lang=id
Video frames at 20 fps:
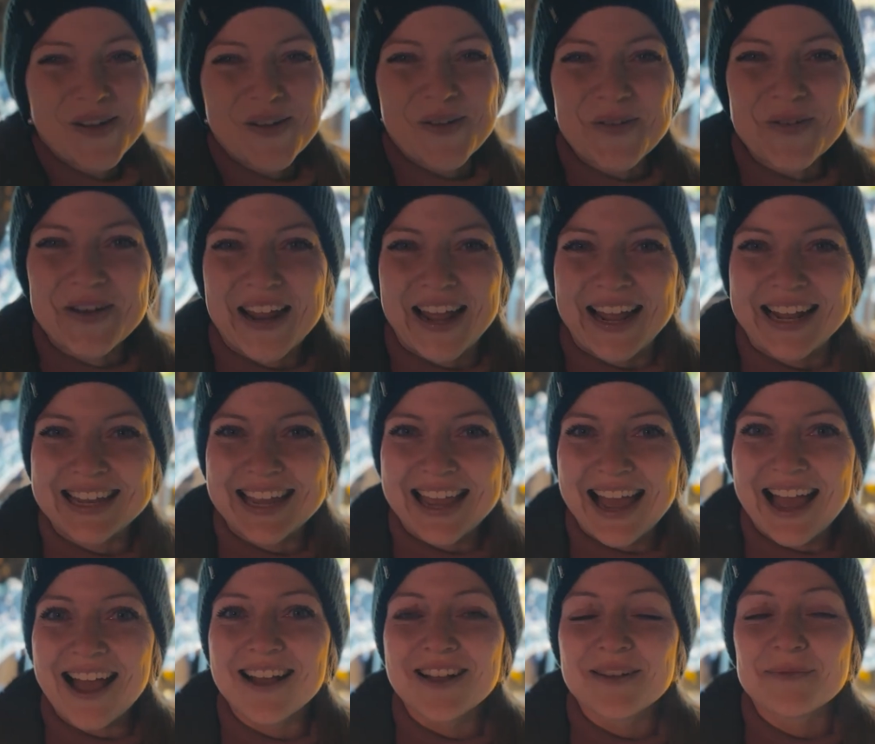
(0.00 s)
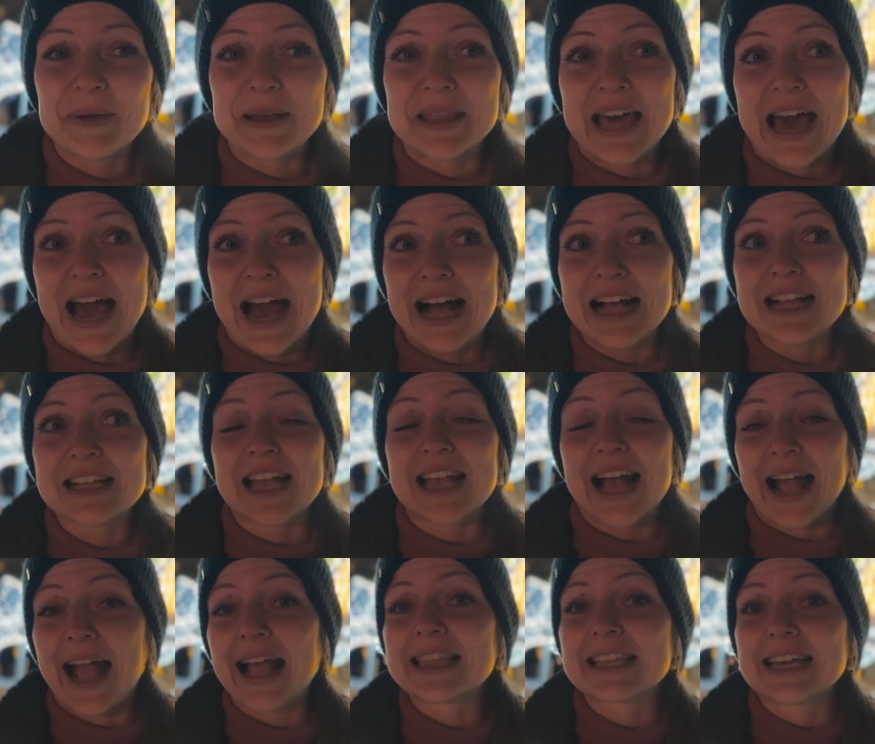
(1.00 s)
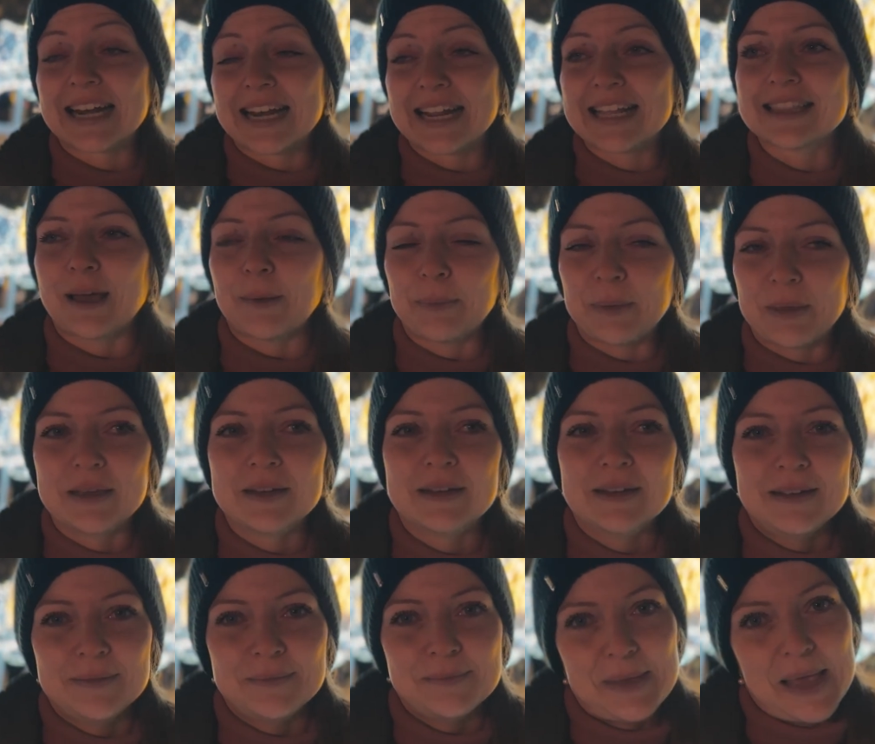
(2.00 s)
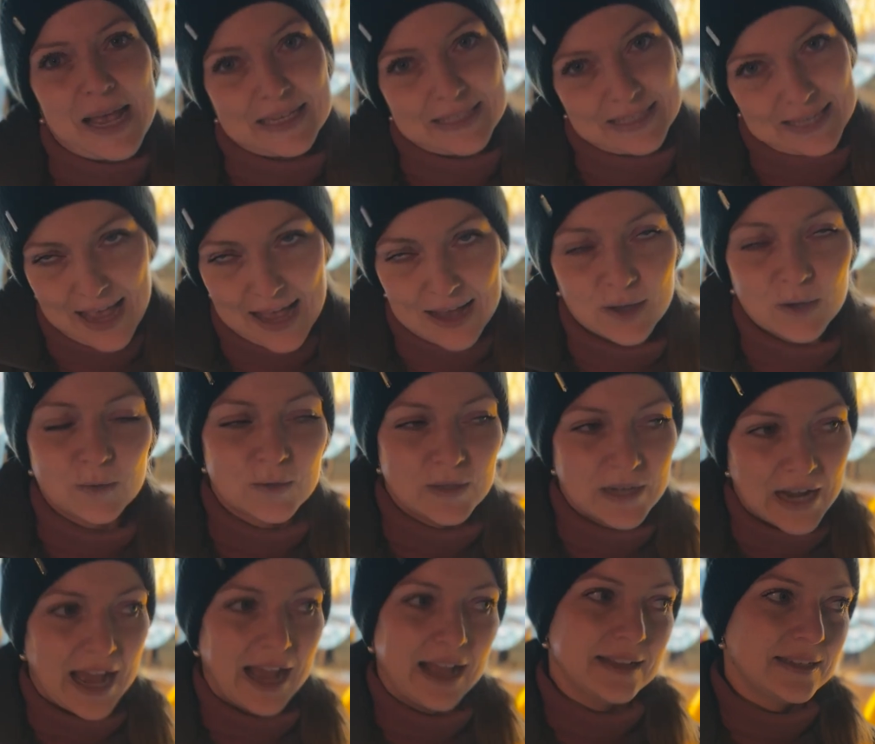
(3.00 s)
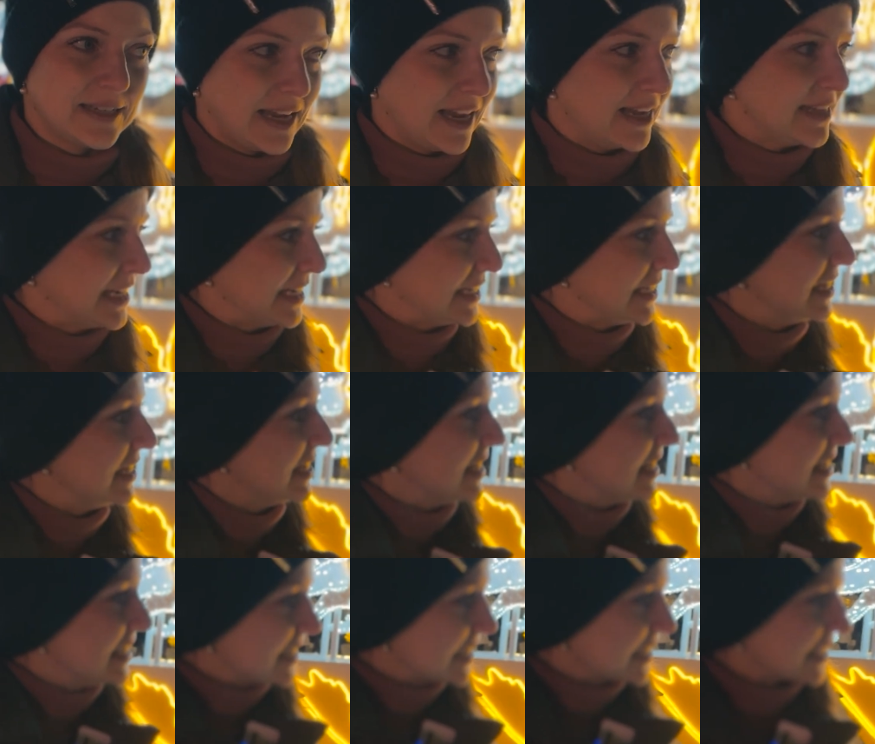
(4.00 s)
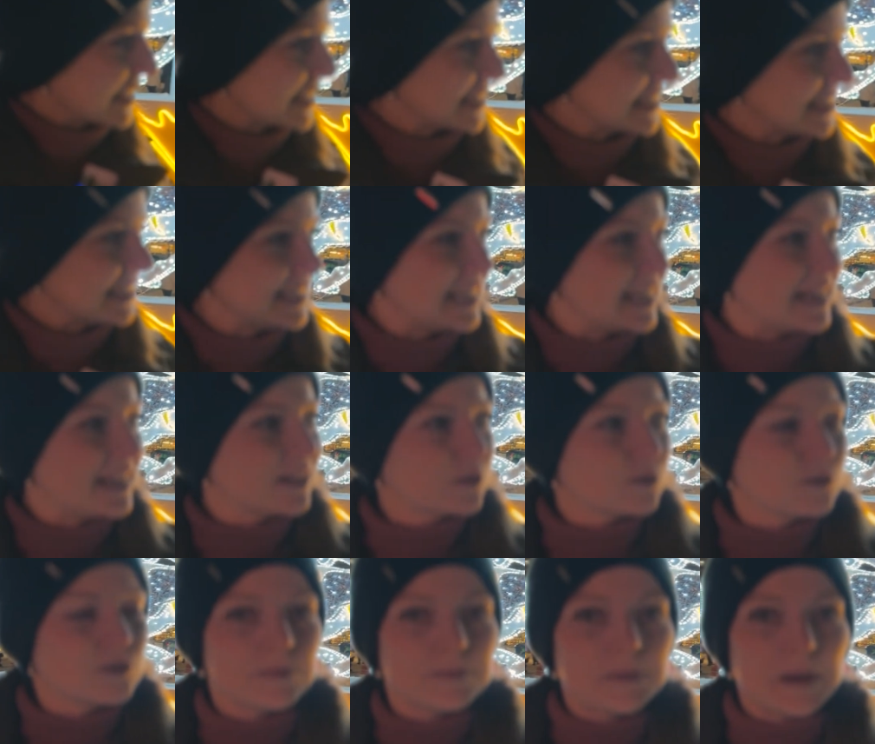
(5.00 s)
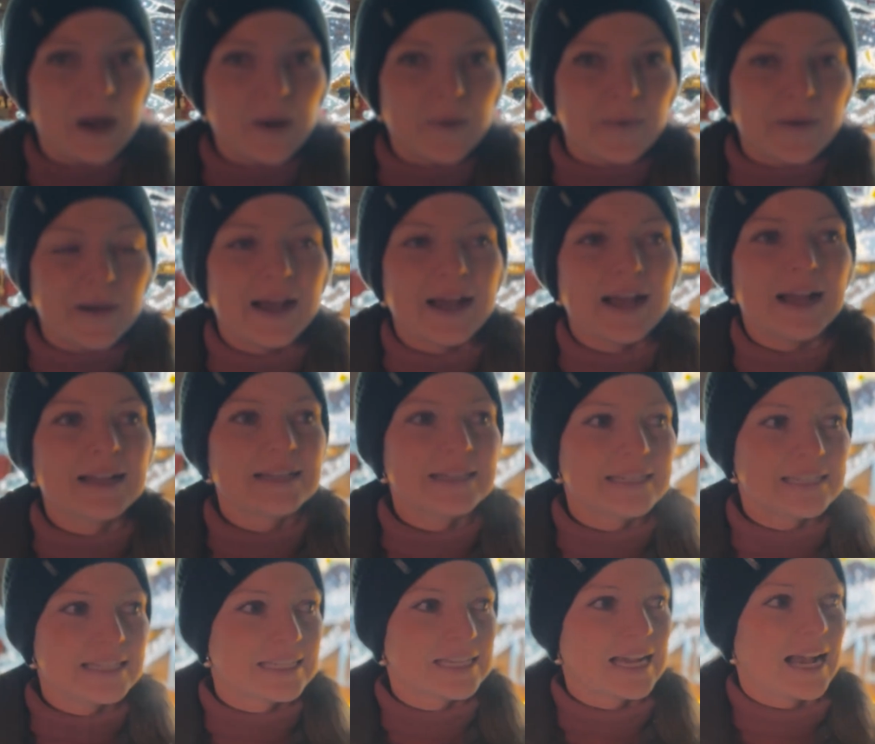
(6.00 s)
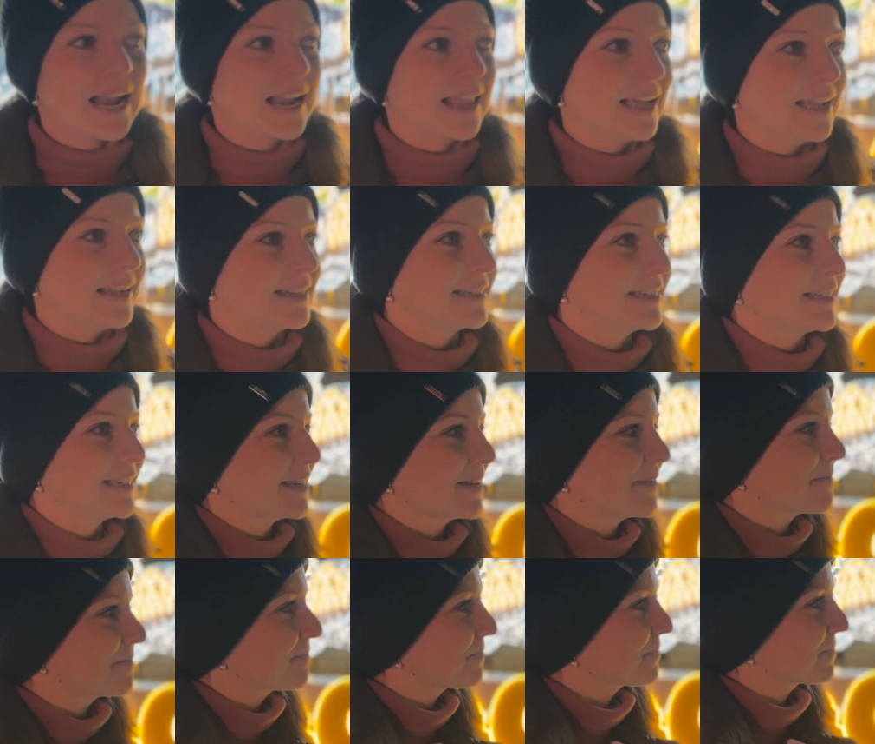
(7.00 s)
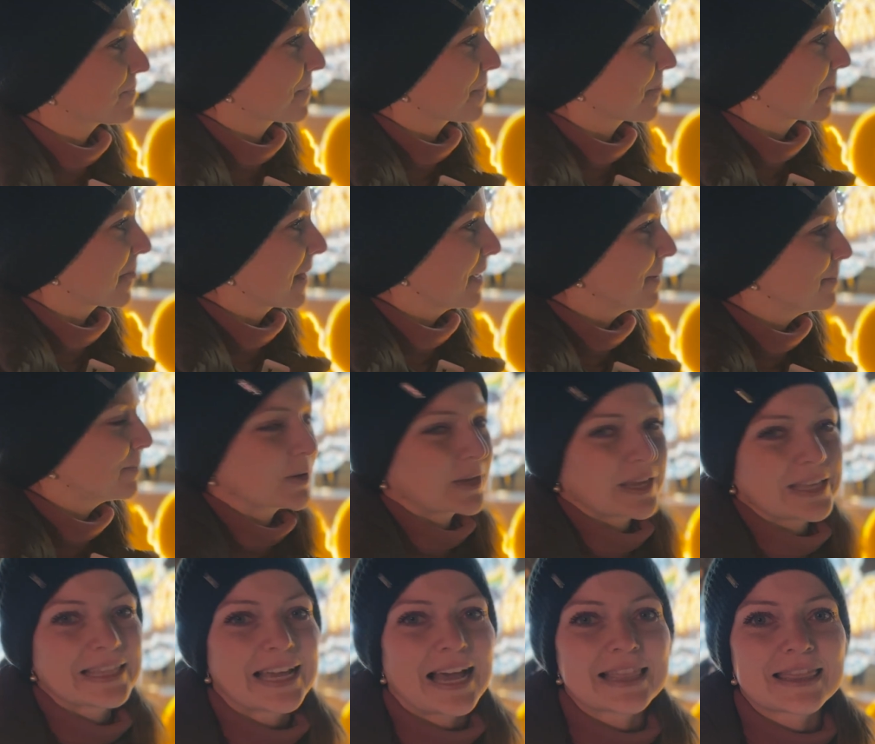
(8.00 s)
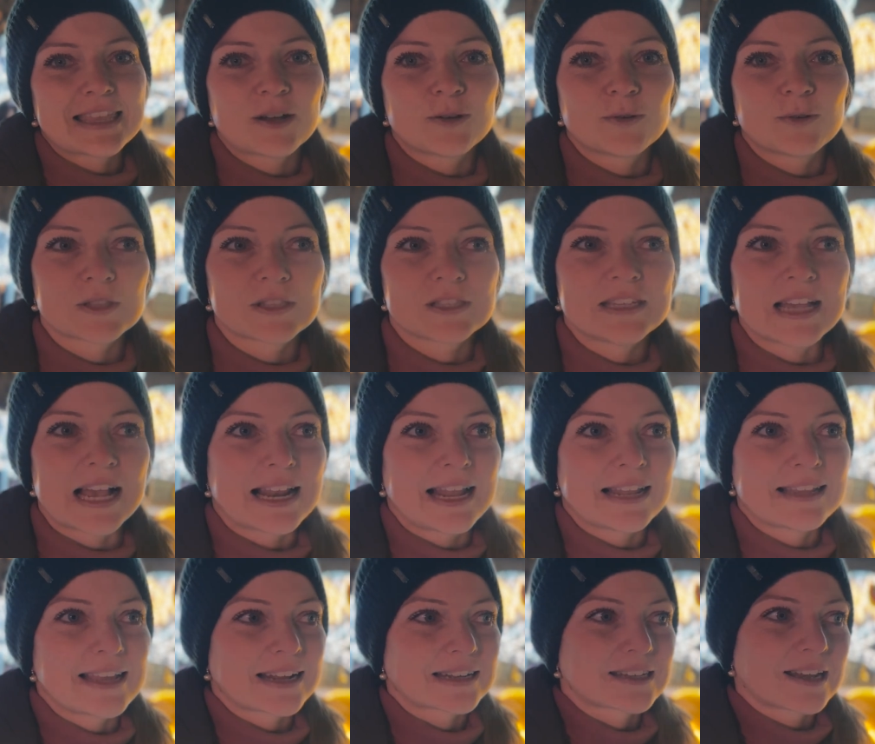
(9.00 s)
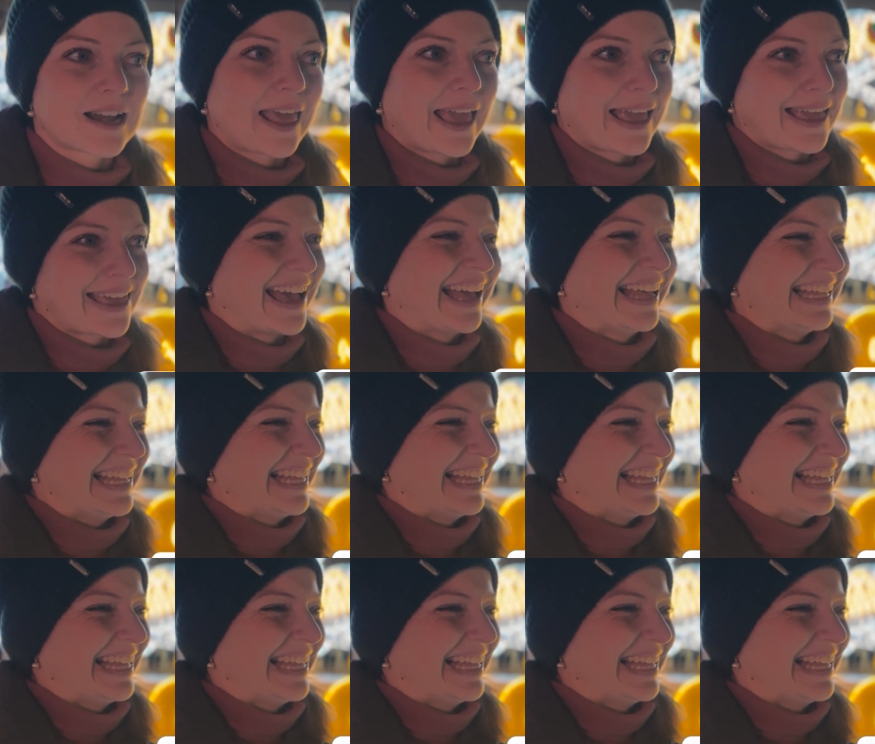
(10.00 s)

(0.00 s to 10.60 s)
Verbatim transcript: kudanya iya, padahal sangat keren tapi biasa kuda aja. Jadi dia itu di bawah di jalan. Mungkin nggak takut jalan yang jelek ya.